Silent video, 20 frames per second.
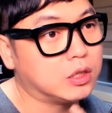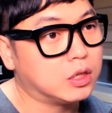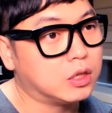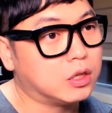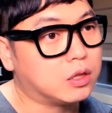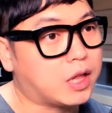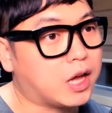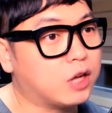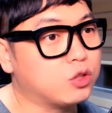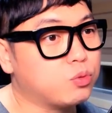
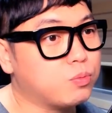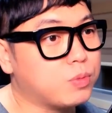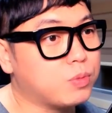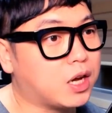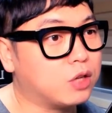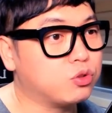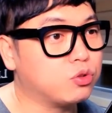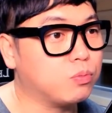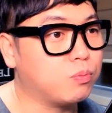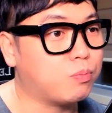내가 좀
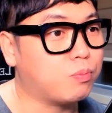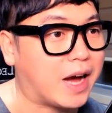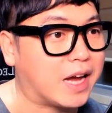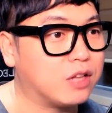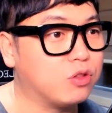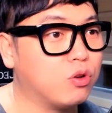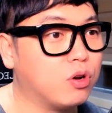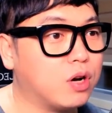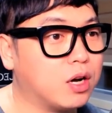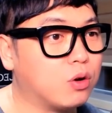약간 좀
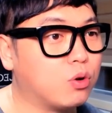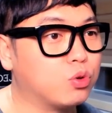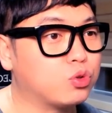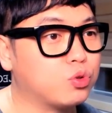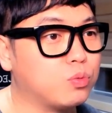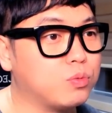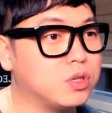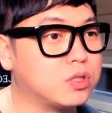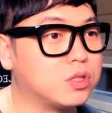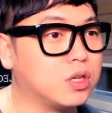마이너하고
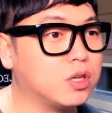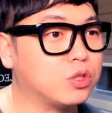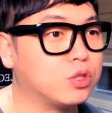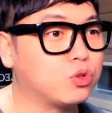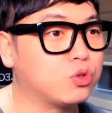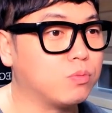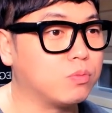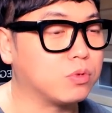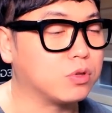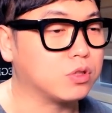좀 이제
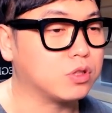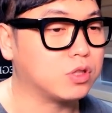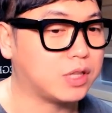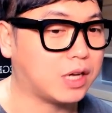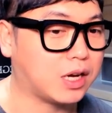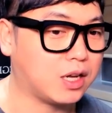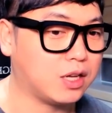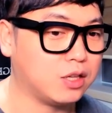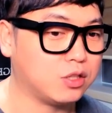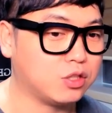좀
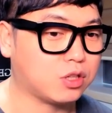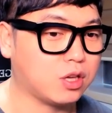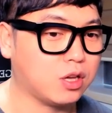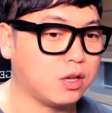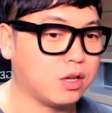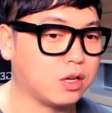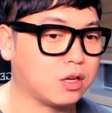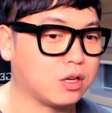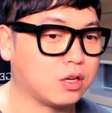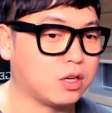약간
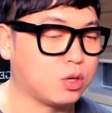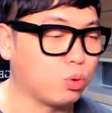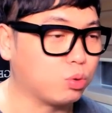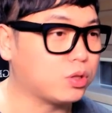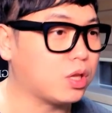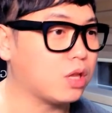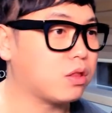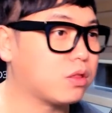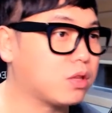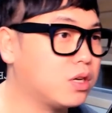이렇게
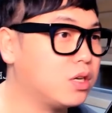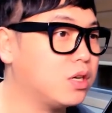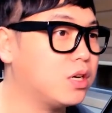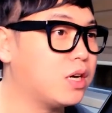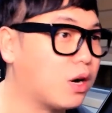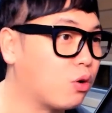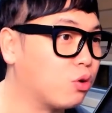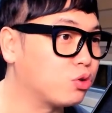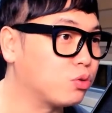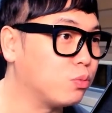
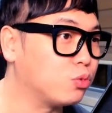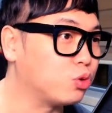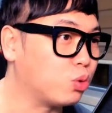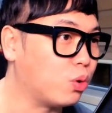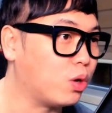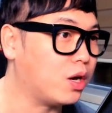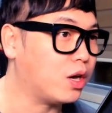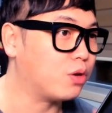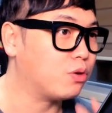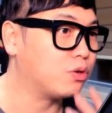그로테스크한 걸 좀
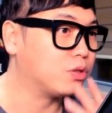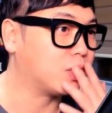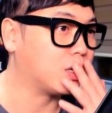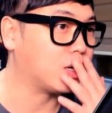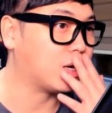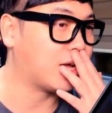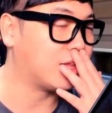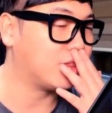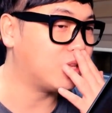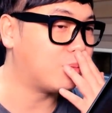좋아해요.
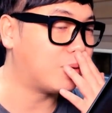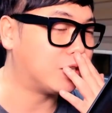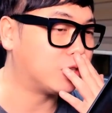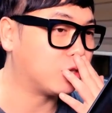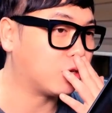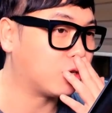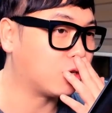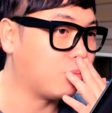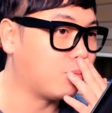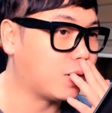제가
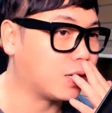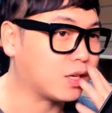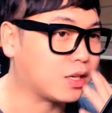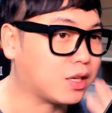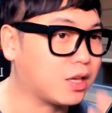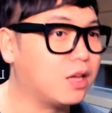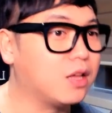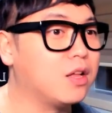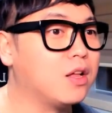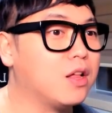한니발처럼 막
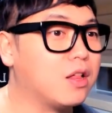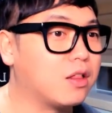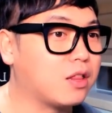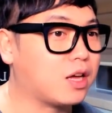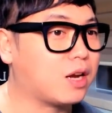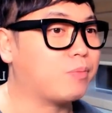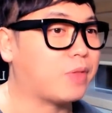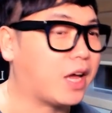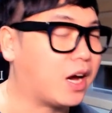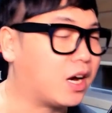이렇게
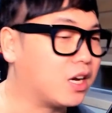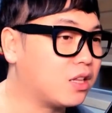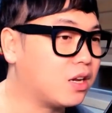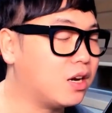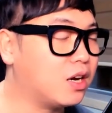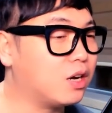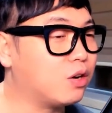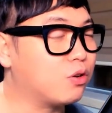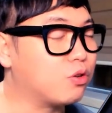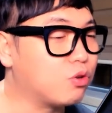사람 대가리
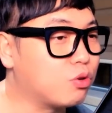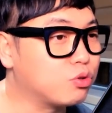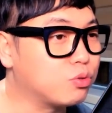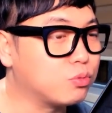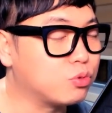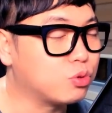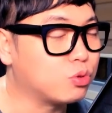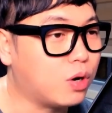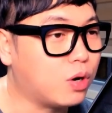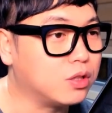날라고 이런 걸
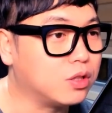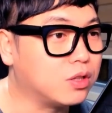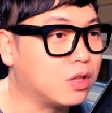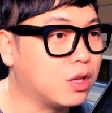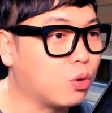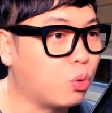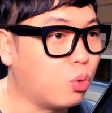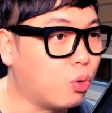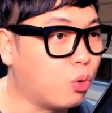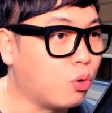좀
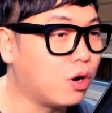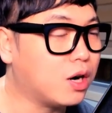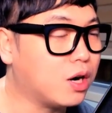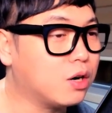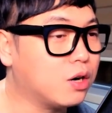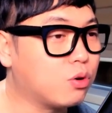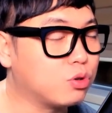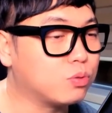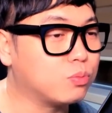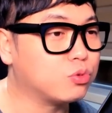좋아하는데
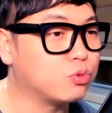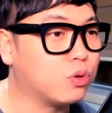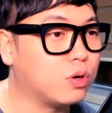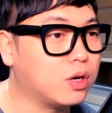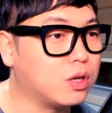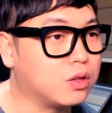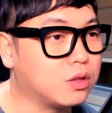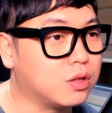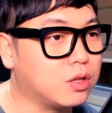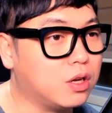고어한 걸 좀
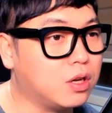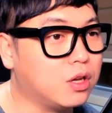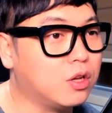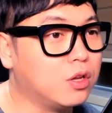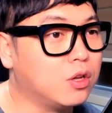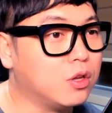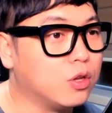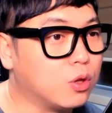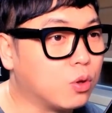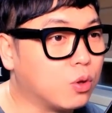좋아하는데
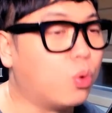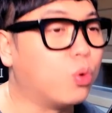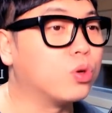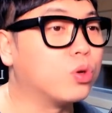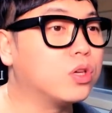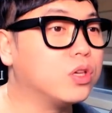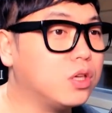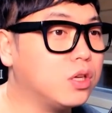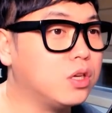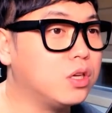
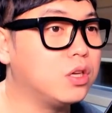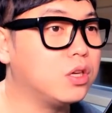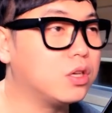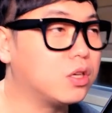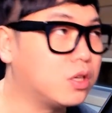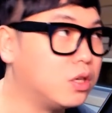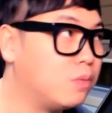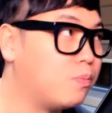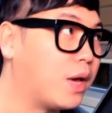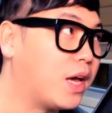거기
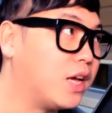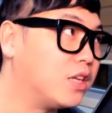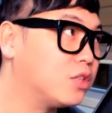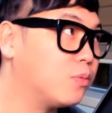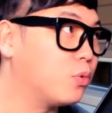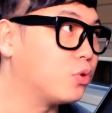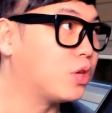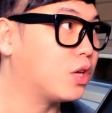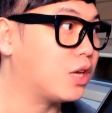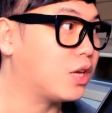그 베이츠
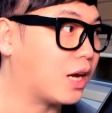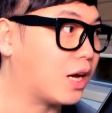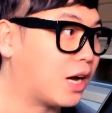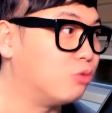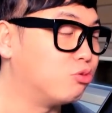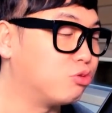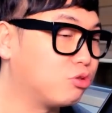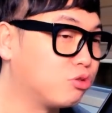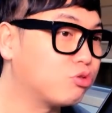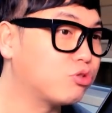모텔이 약간
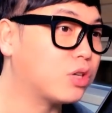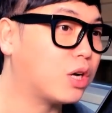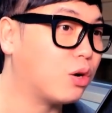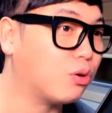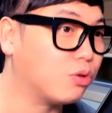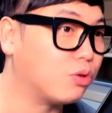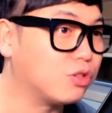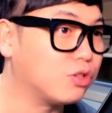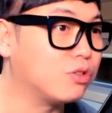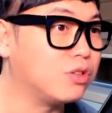
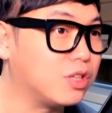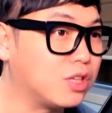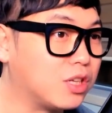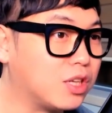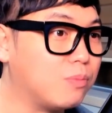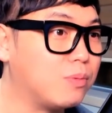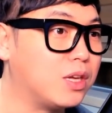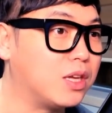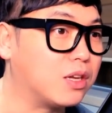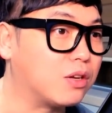우중충하고 그런
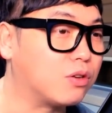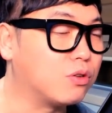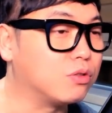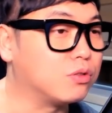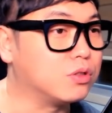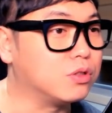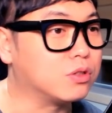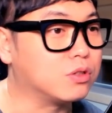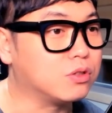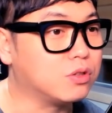느낌이
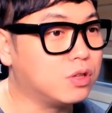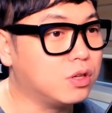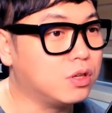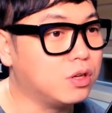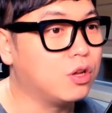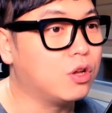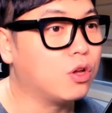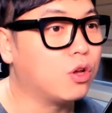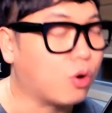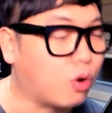있거든. 근데
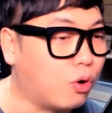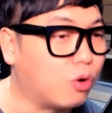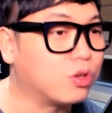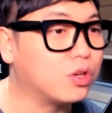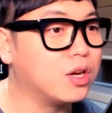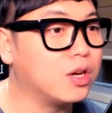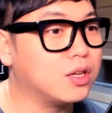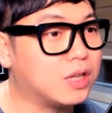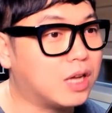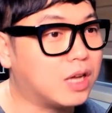
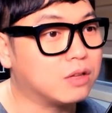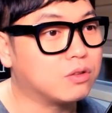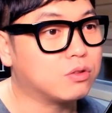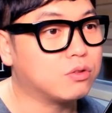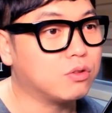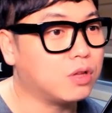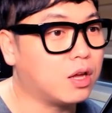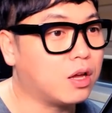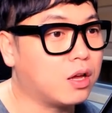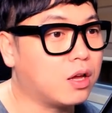거기에
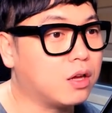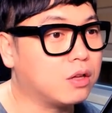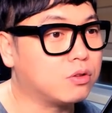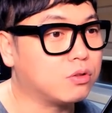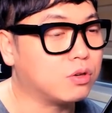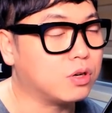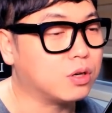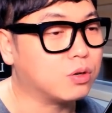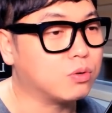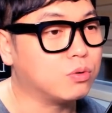나왔던 애더라고.